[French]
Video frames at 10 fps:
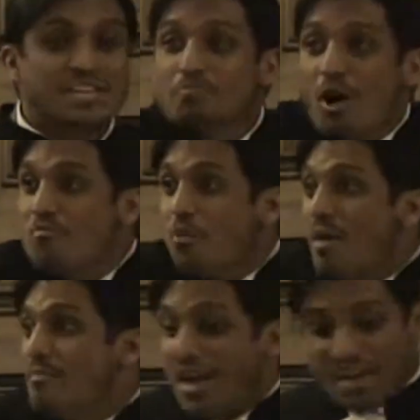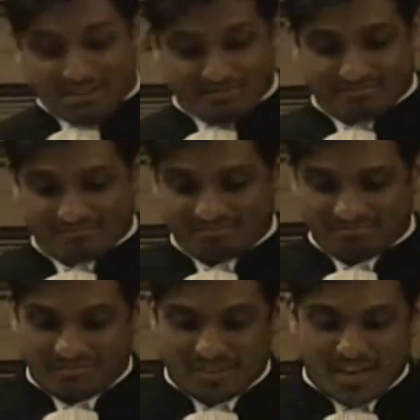Il se prend pour un père.
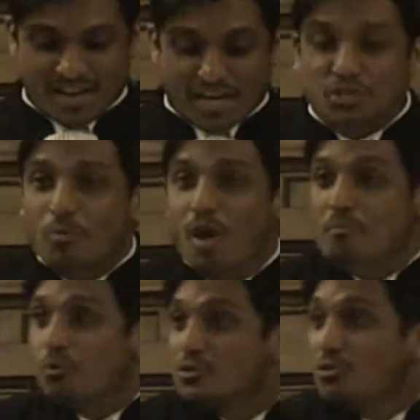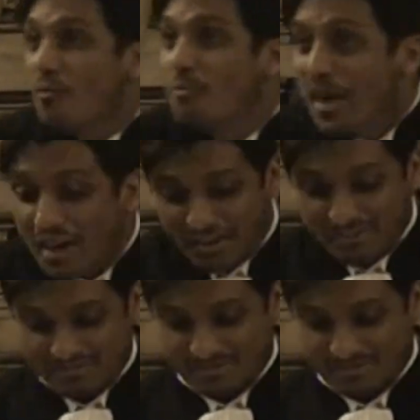Il se prend pour son père.